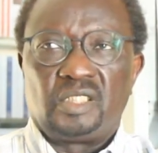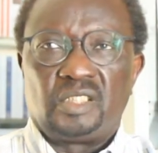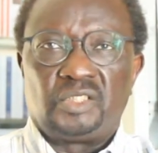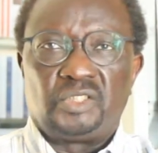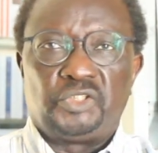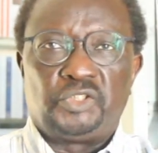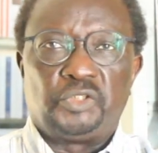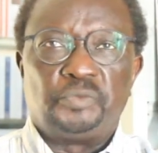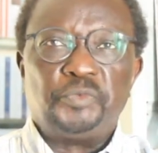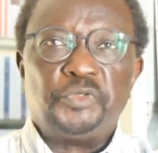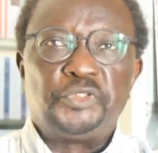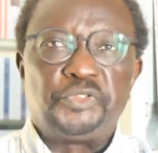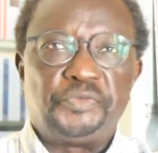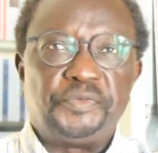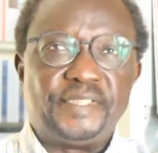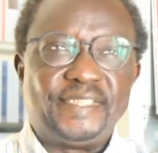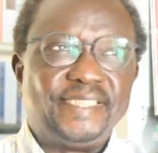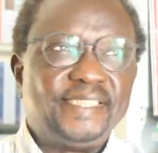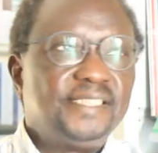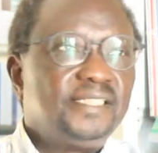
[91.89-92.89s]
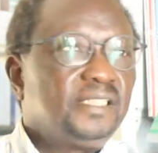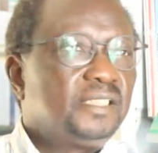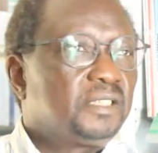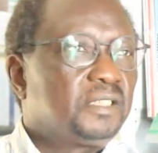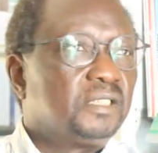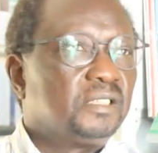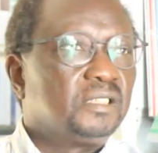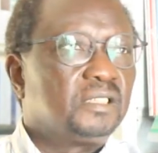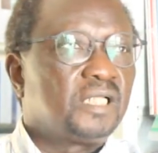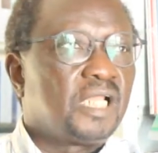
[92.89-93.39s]
je me suis dit
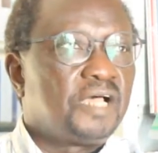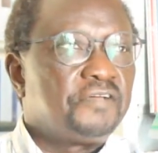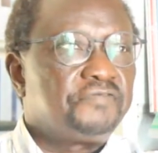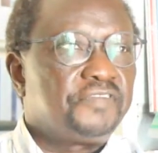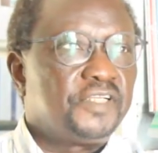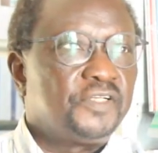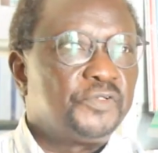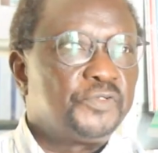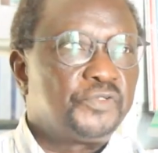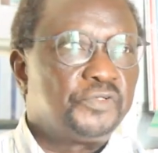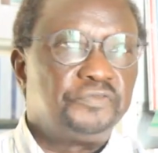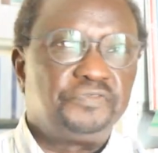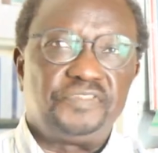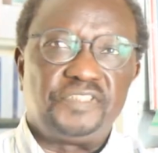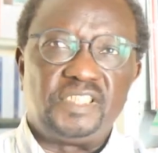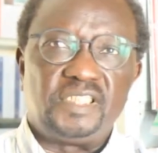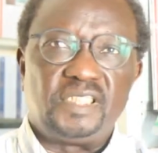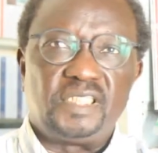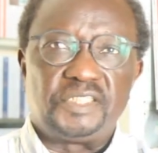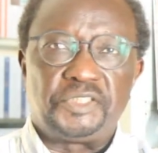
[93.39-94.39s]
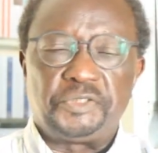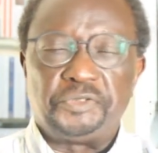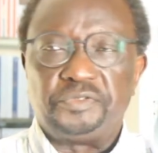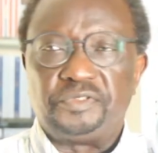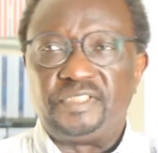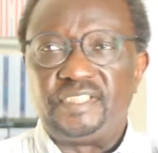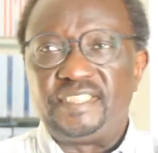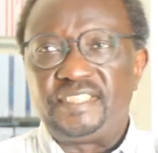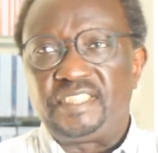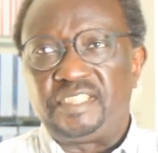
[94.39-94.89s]
que la philosophie est une
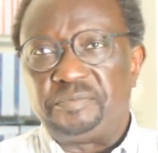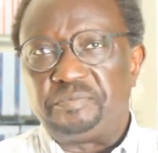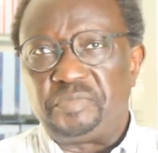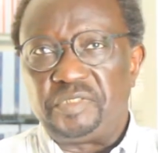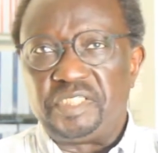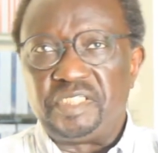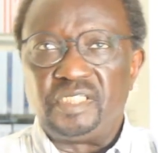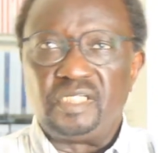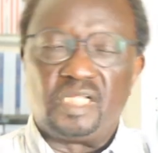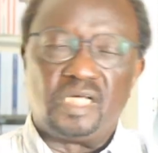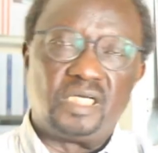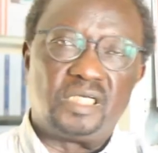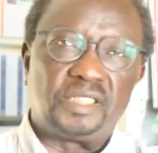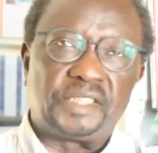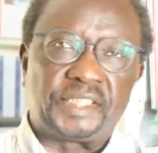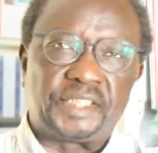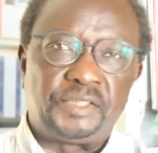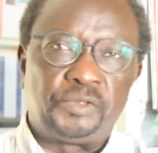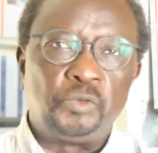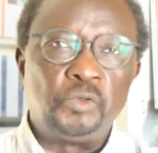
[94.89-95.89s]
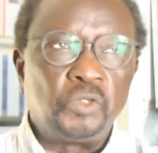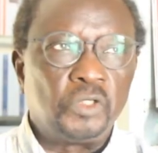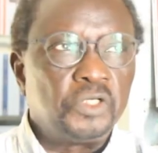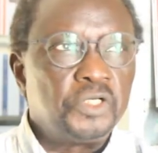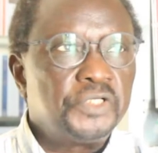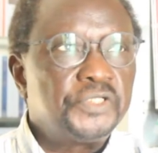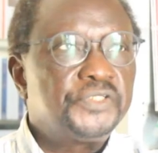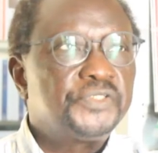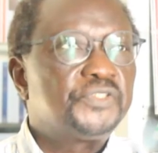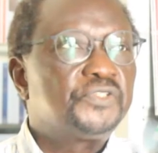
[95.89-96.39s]
discipline
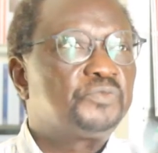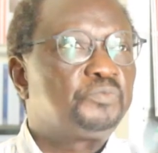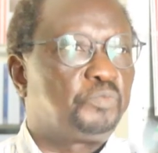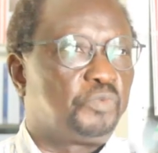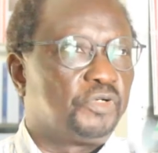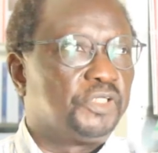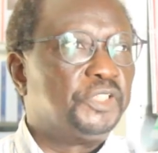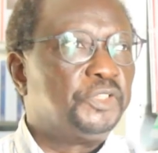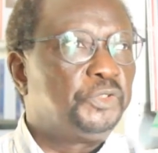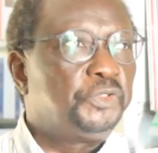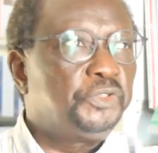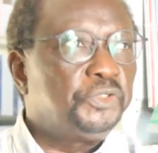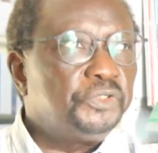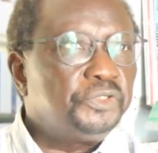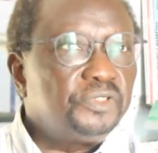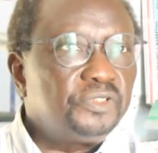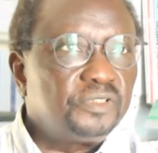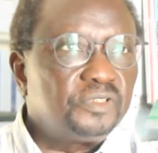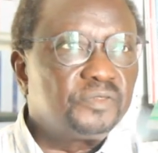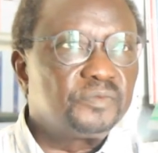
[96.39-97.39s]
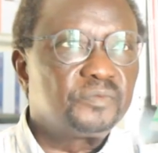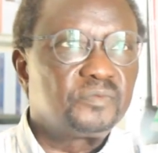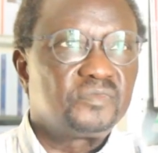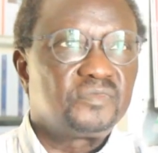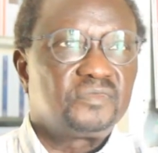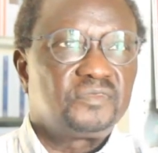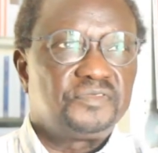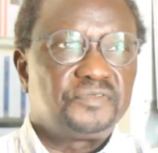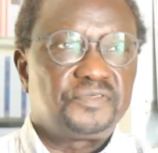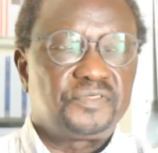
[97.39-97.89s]
rigoureuse, pointue,
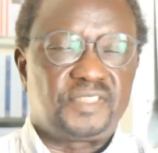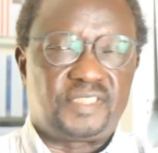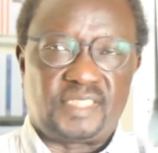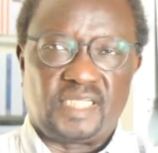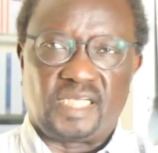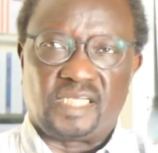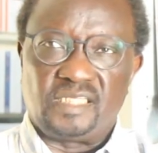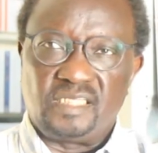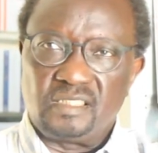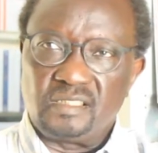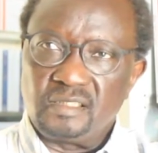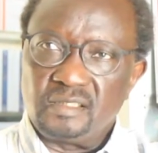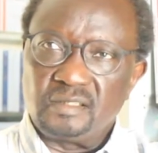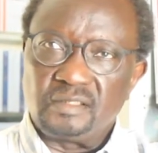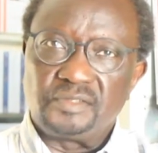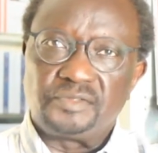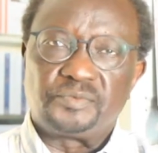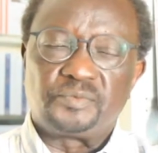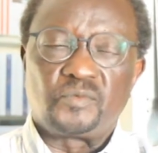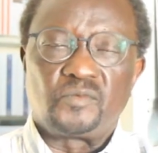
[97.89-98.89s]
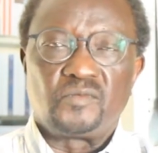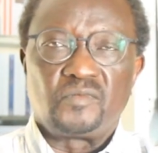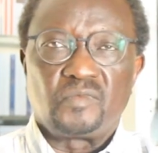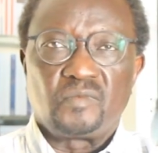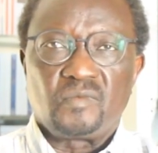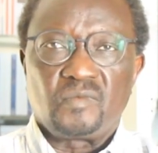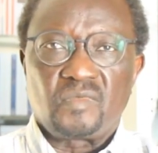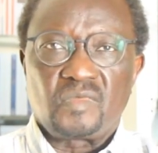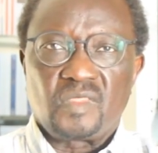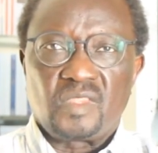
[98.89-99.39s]
sérieuse,
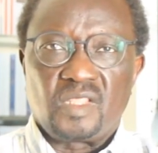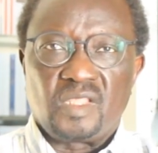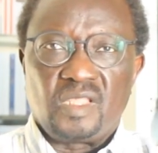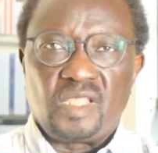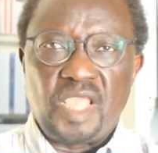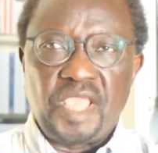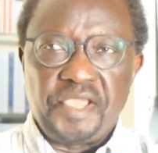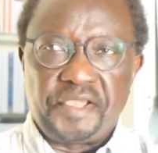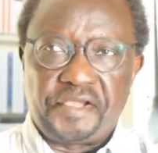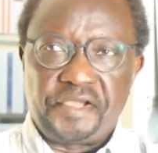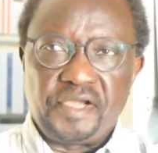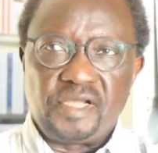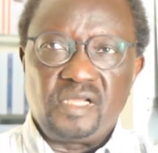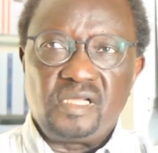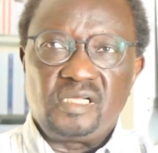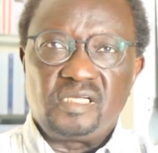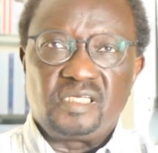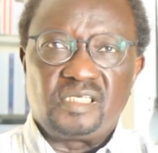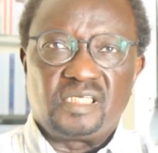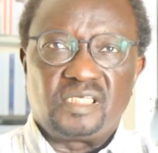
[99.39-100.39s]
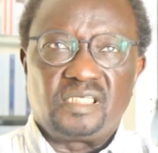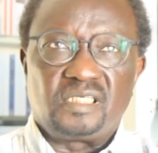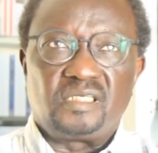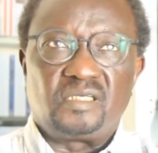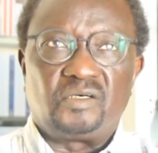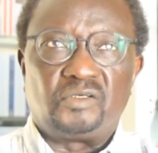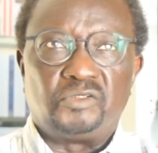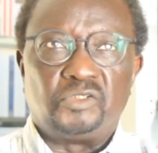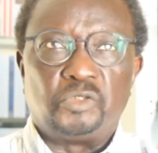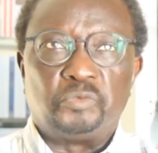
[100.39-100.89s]
et que
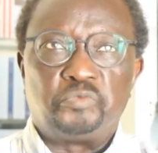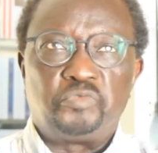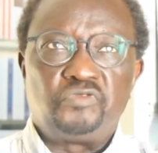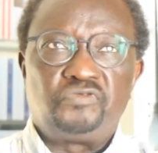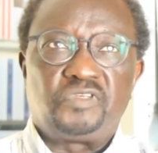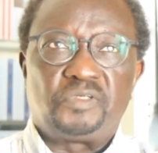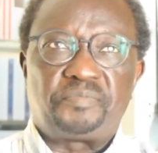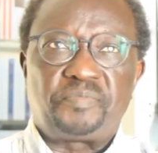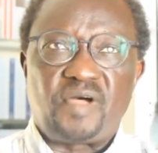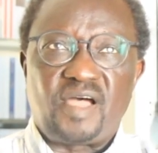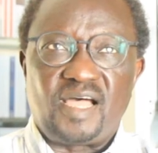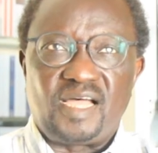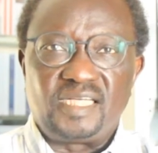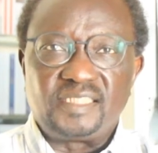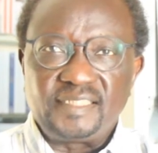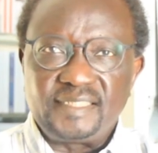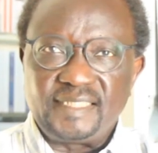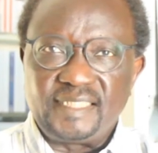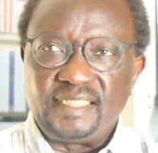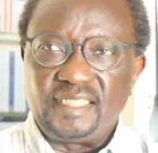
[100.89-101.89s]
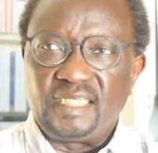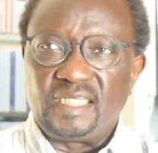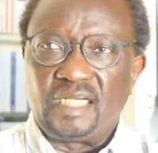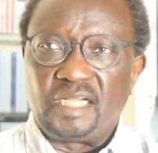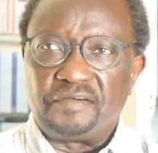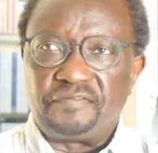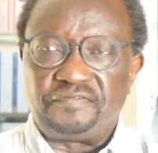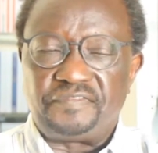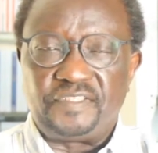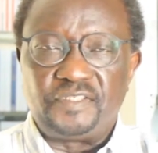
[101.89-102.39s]
on ne pouvait pas enseigner
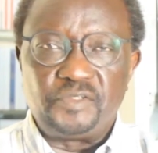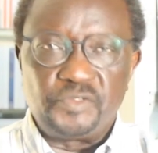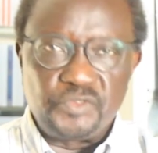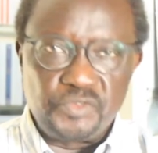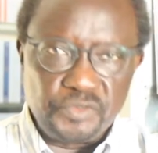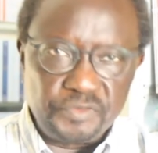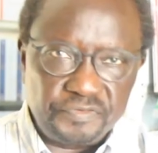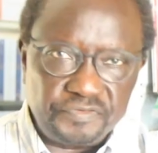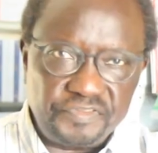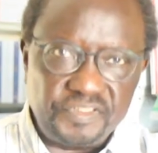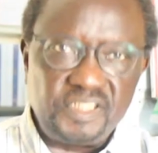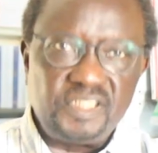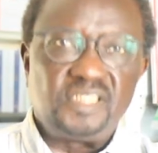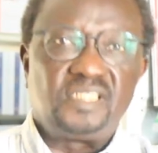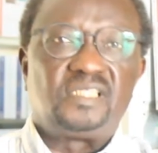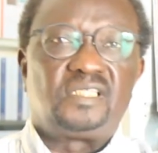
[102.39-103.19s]
la philosophie